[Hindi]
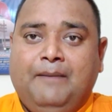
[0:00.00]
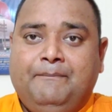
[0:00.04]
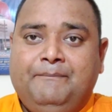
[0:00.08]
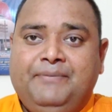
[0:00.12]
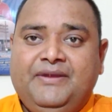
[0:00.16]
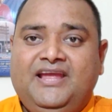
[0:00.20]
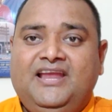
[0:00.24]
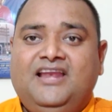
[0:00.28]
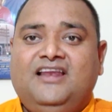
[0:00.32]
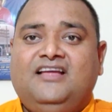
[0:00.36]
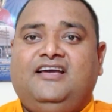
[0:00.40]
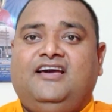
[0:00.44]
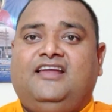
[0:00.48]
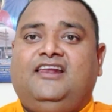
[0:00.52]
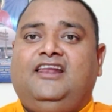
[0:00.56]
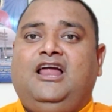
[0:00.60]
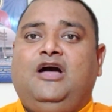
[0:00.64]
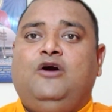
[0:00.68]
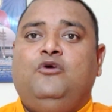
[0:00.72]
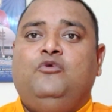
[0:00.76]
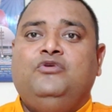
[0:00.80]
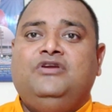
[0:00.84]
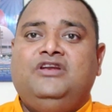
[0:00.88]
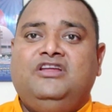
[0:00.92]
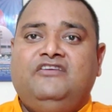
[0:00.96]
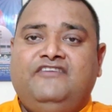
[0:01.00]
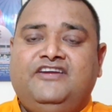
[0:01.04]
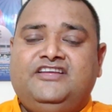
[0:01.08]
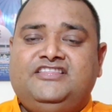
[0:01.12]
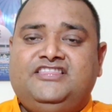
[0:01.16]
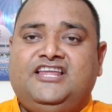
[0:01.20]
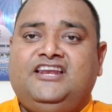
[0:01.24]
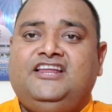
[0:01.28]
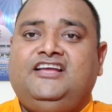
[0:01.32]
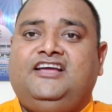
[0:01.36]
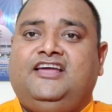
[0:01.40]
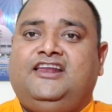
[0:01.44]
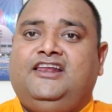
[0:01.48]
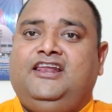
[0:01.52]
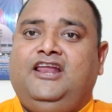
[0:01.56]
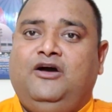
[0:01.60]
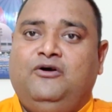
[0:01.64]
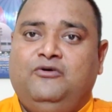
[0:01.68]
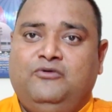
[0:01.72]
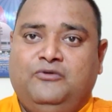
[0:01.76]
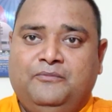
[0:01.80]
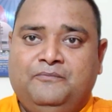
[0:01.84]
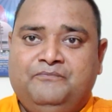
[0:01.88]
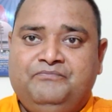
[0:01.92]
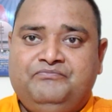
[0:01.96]
अपील कर रहा हूं निवेदन कर रहा
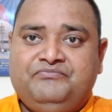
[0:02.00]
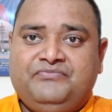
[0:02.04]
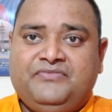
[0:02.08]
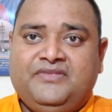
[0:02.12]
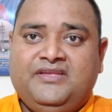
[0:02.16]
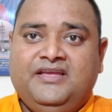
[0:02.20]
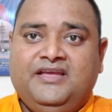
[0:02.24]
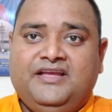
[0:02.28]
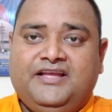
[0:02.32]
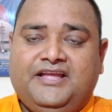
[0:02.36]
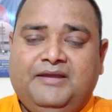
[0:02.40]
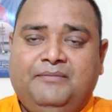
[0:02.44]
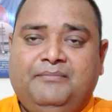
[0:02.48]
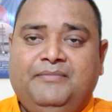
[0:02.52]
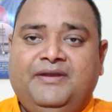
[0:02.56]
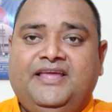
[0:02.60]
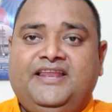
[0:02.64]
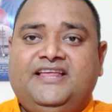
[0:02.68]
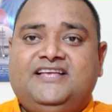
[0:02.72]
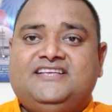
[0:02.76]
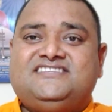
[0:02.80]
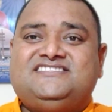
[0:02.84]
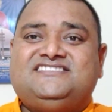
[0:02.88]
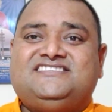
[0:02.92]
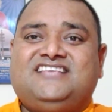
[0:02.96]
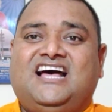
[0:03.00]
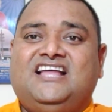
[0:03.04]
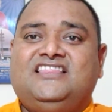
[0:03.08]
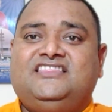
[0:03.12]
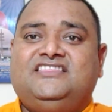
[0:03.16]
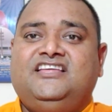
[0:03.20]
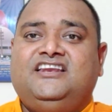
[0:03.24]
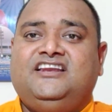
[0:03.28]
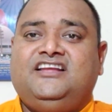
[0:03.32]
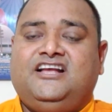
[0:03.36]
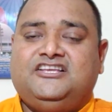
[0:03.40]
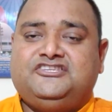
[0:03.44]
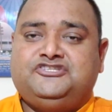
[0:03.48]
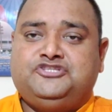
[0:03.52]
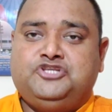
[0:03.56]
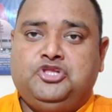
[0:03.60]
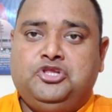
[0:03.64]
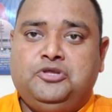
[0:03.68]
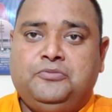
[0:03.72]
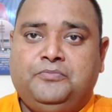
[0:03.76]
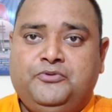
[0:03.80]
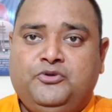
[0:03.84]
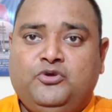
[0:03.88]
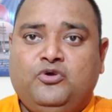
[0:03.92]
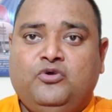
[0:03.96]
हूं कि मेरे सात दिन का
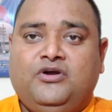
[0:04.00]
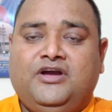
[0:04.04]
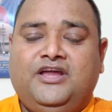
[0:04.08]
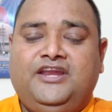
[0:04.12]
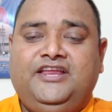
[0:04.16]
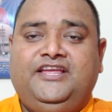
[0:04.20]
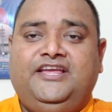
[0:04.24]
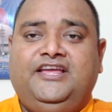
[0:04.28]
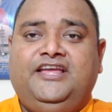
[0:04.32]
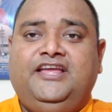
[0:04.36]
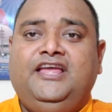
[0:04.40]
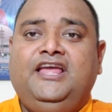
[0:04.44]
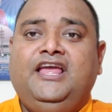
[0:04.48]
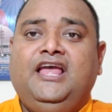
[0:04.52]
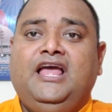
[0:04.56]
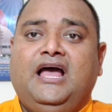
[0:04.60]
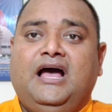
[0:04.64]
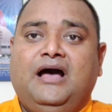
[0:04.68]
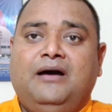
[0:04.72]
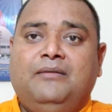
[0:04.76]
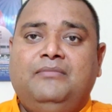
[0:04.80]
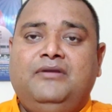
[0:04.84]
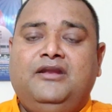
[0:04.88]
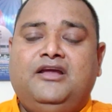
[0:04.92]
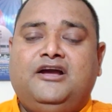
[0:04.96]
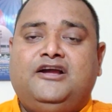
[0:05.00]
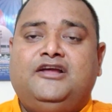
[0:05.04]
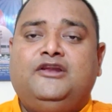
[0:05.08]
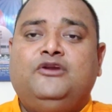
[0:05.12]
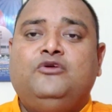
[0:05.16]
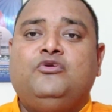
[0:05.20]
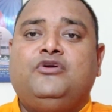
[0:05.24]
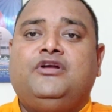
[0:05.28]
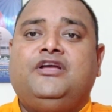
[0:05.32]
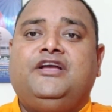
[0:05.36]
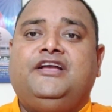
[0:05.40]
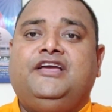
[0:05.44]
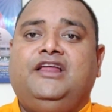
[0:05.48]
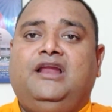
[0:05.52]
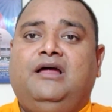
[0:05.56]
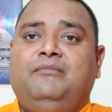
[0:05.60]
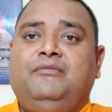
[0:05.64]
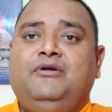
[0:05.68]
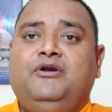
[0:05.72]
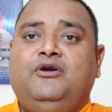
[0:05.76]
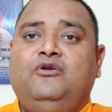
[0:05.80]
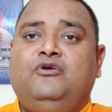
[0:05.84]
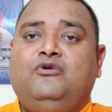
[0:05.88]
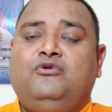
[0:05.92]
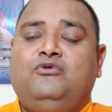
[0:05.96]
सदुपयोग करिए हम लखनऊ के
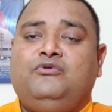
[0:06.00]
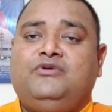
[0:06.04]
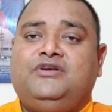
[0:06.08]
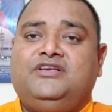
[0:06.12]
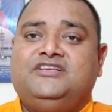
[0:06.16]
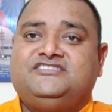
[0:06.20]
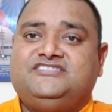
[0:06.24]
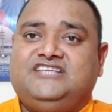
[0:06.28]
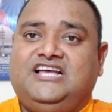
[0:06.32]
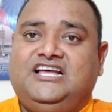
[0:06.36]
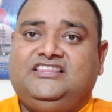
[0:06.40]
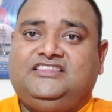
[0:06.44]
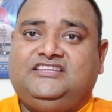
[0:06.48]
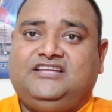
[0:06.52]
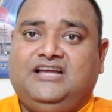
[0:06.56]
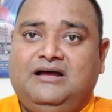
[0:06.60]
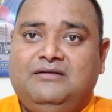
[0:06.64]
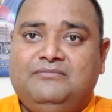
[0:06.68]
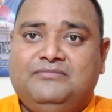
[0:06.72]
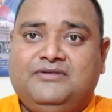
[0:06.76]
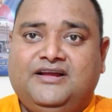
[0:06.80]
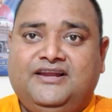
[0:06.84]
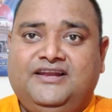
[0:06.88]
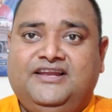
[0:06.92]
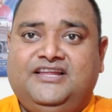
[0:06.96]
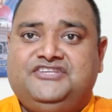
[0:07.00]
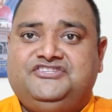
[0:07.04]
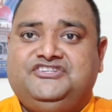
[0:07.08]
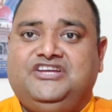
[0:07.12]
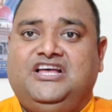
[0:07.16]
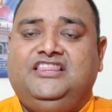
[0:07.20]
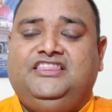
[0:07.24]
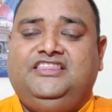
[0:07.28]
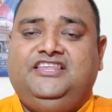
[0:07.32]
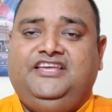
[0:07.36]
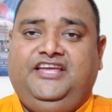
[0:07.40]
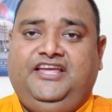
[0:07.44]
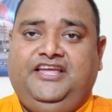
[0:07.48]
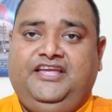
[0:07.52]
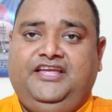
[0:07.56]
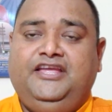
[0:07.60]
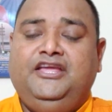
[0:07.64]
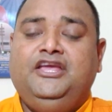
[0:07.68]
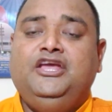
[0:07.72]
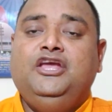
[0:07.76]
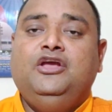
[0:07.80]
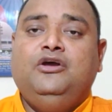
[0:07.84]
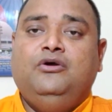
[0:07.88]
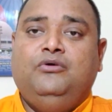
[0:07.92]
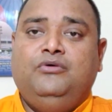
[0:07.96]
ग्रामीण लोगों के साथ काम करना चाहते हैं
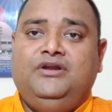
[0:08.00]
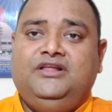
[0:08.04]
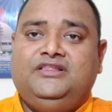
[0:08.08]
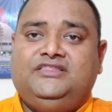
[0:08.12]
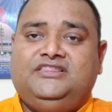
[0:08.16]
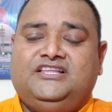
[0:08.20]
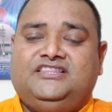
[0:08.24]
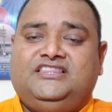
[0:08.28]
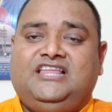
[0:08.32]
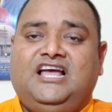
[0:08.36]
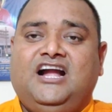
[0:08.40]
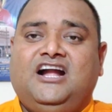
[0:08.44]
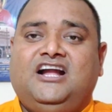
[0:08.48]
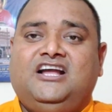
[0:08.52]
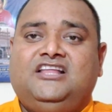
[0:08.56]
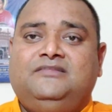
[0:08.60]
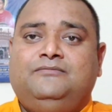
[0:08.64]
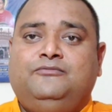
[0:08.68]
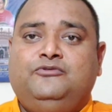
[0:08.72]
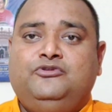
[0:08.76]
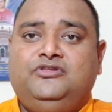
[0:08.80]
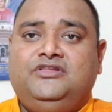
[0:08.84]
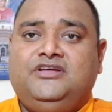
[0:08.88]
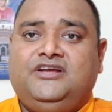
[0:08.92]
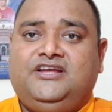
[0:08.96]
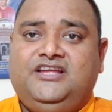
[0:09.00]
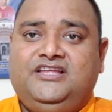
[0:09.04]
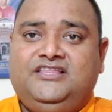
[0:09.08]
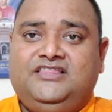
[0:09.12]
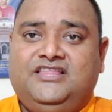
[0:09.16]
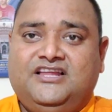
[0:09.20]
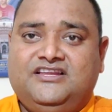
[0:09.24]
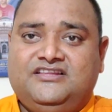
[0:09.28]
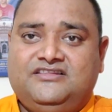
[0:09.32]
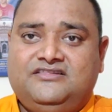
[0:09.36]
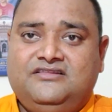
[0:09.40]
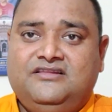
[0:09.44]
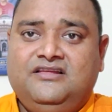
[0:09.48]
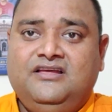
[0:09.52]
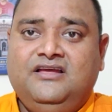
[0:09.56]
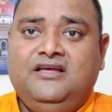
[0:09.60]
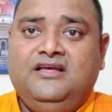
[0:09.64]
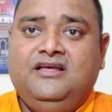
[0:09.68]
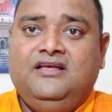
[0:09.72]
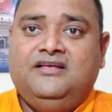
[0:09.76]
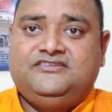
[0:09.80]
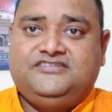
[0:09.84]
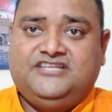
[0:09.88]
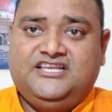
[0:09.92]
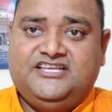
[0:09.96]
उन्हें तथागत बुद्ध की धर्म
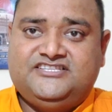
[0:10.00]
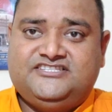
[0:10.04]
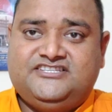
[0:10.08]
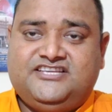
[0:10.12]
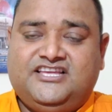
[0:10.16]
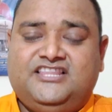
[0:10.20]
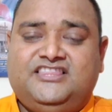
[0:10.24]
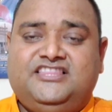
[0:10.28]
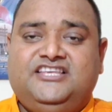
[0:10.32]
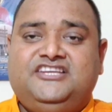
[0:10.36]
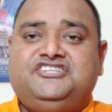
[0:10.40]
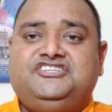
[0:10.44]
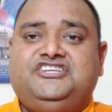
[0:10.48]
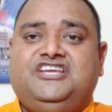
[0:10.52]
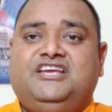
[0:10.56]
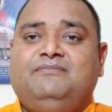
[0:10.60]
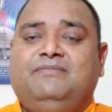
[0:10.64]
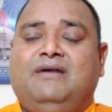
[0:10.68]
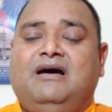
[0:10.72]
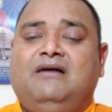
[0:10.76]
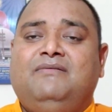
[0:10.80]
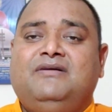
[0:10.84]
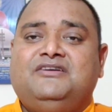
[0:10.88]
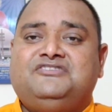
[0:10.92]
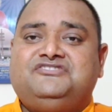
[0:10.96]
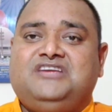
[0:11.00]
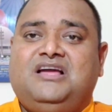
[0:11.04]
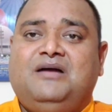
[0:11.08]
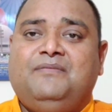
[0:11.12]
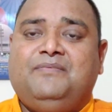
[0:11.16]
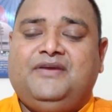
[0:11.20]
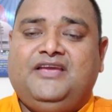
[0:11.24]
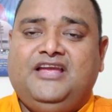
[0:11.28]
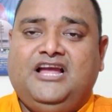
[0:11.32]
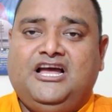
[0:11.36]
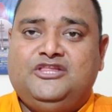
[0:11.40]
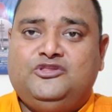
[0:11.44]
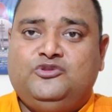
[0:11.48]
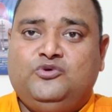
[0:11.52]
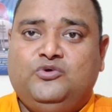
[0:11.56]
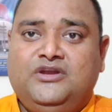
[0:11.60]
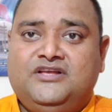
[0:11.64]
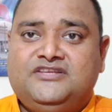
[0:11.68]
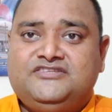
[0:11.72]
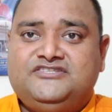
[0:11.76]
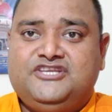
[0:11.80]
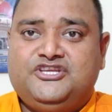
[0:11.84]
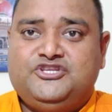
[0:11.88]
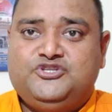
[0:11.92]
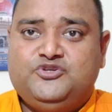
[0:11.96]
संस्कृति से बाबा साहब के
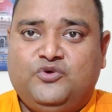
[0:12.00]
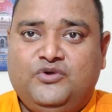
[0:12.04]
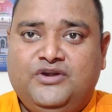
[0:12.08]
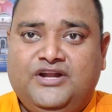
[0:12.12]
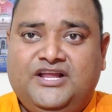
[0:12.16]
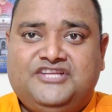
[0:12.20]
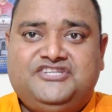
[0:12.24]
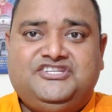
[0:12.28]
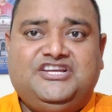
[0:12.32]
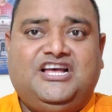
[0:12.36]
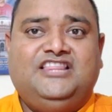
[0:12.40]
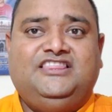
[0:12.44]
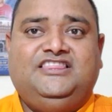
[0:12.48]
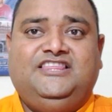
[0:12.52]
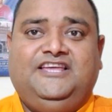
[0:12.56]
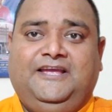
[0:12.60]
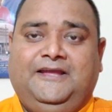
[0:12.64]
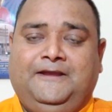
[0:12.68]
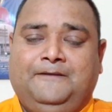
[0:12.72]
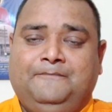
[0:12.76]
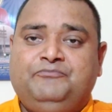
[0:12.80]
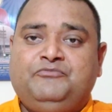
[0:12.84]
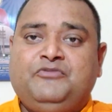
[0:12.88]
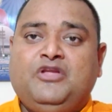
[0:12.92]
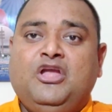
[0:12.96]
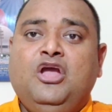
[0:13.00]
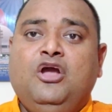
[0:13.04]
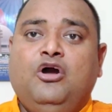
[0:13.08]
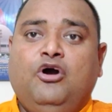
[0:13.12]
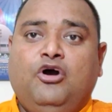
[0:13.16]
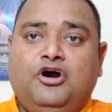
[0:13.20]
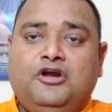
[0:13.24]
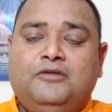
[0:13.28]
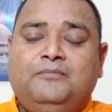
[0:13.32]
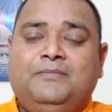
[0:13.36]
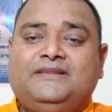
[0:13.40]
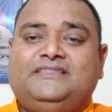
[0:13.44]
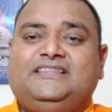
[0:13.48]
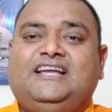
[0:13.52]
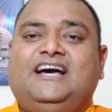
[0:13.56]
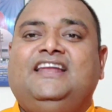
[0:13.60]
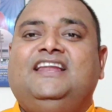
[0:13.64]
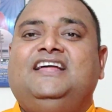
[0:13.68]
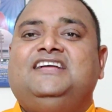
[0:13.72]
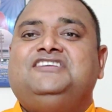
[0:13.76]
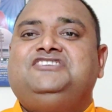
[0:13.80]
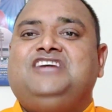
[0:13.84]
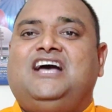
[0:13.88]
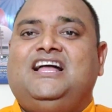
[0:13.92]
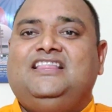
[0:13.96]
आंदोलन से जोड़ना चाहते हैं और
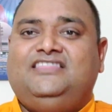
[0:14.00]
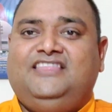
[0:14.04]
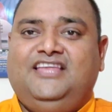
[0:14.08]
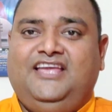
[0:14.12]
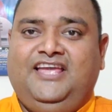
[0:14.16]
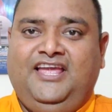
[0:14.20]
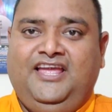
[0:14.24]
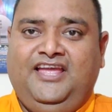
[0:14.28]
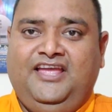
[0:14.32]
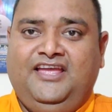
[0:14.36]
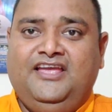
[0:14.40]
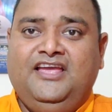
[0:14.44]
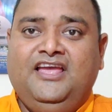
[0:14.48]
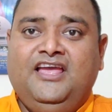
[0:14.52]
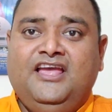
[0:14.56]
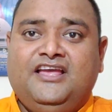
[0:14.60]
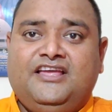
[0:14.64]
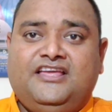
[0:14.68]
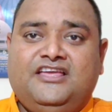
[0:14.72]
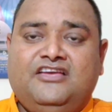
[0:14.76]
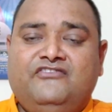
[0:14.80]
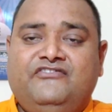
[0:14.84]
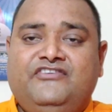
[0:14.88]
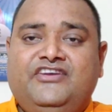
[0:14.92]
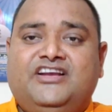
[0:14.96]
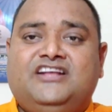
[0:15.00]
बताना चाहते हैं कि